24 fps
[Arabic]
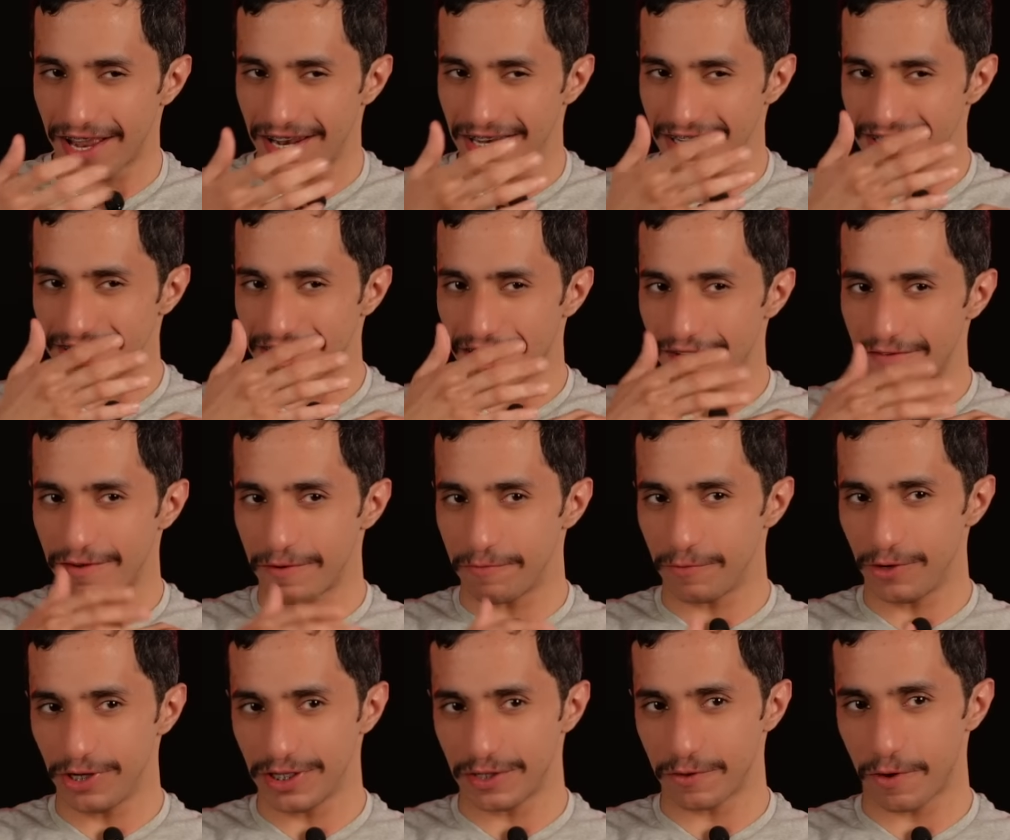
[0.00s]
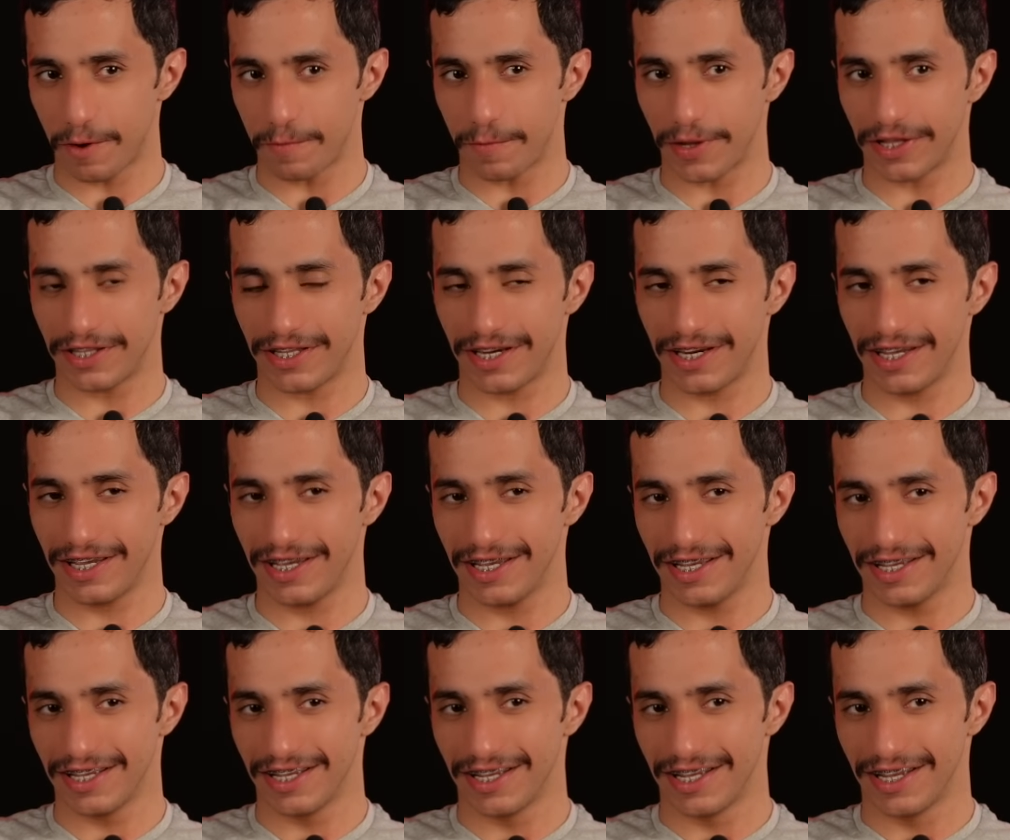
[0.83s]
اللي شاف المحتوى
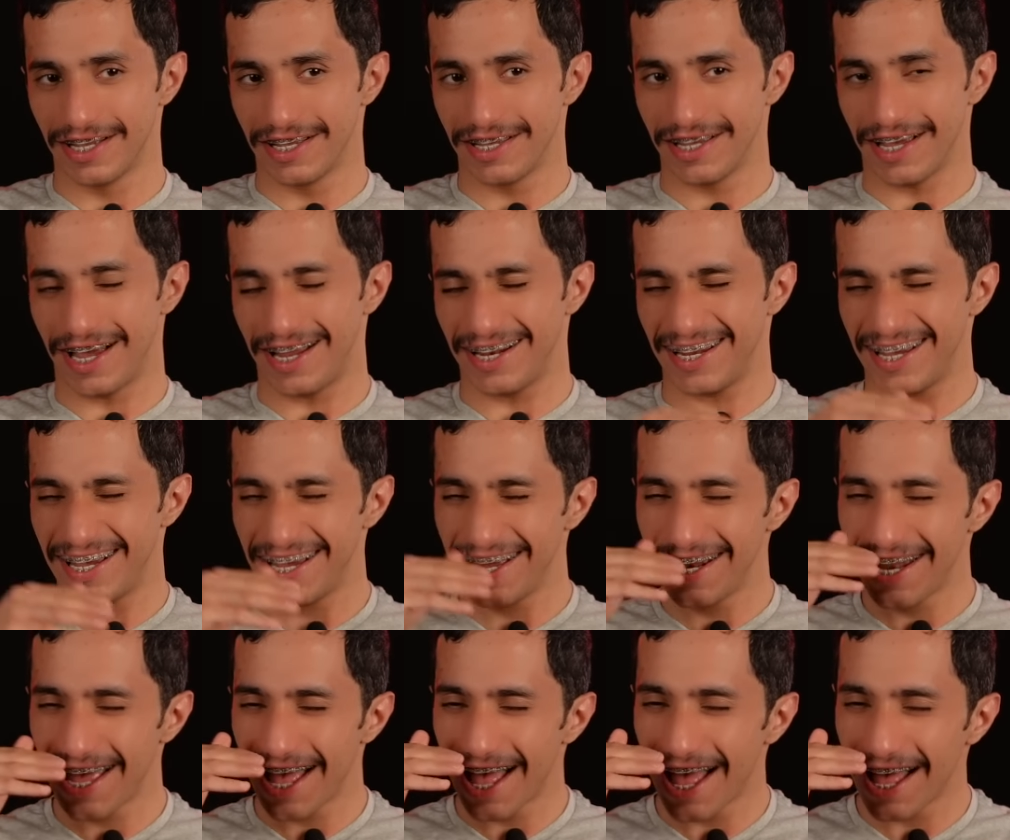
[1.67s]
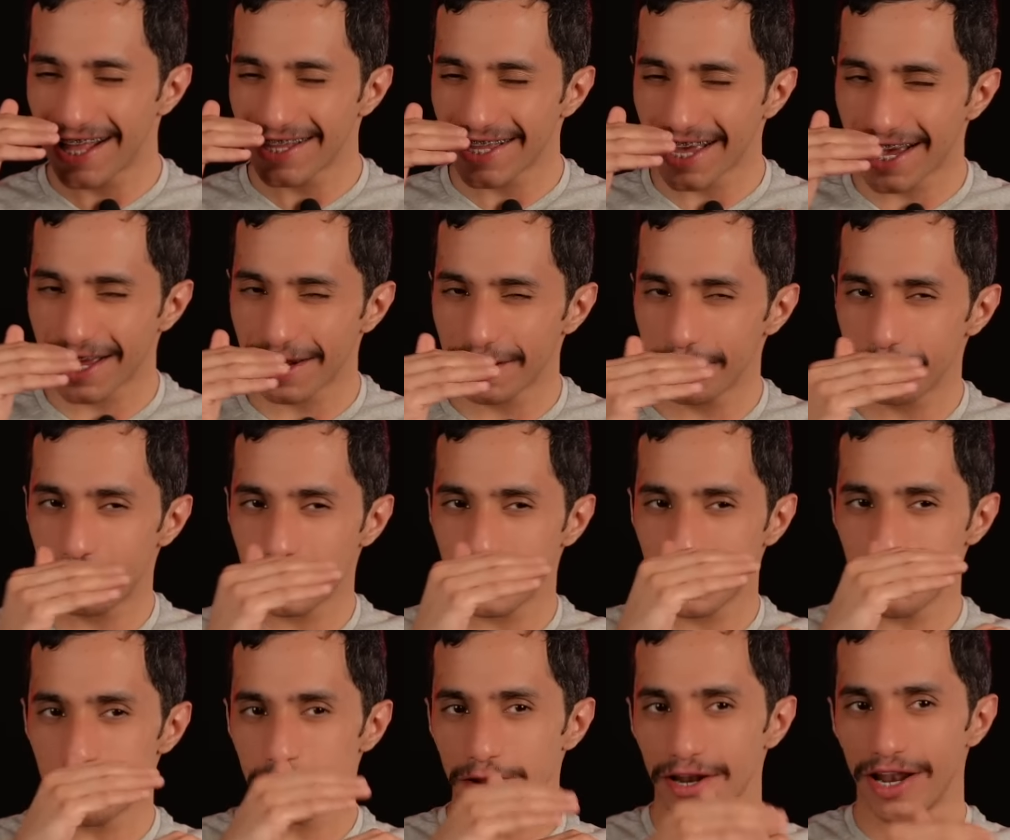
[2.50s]
بدري يعني الى تقريبا
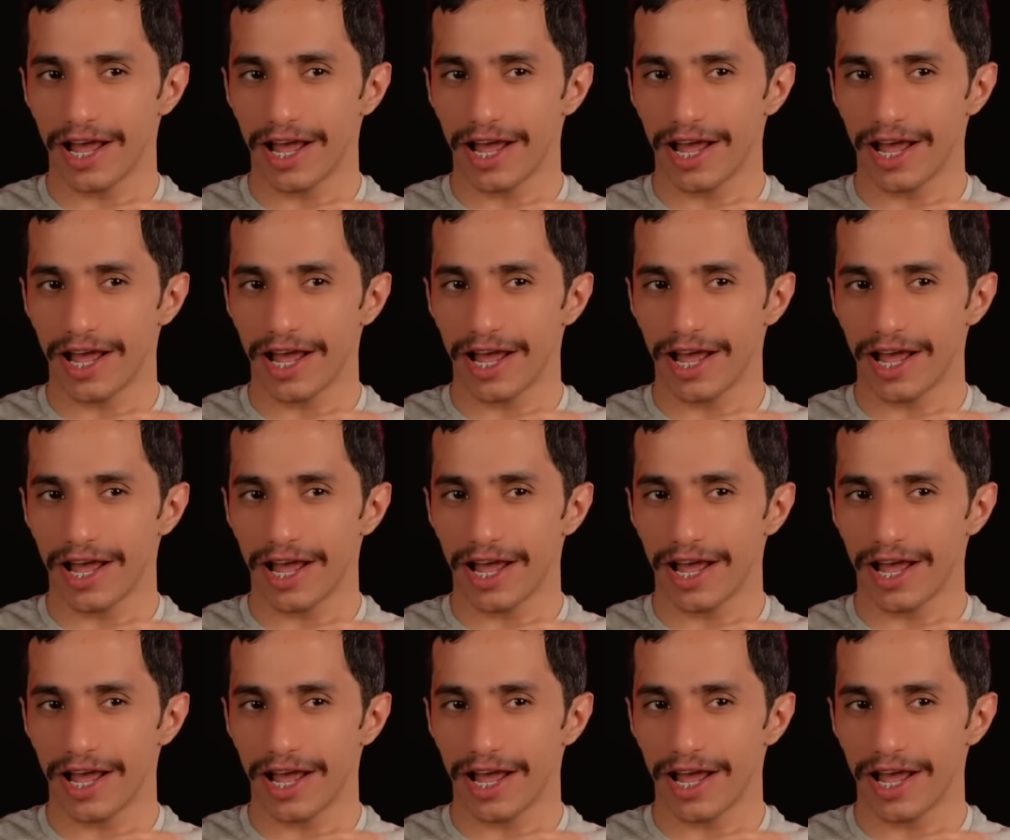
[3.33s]
قبل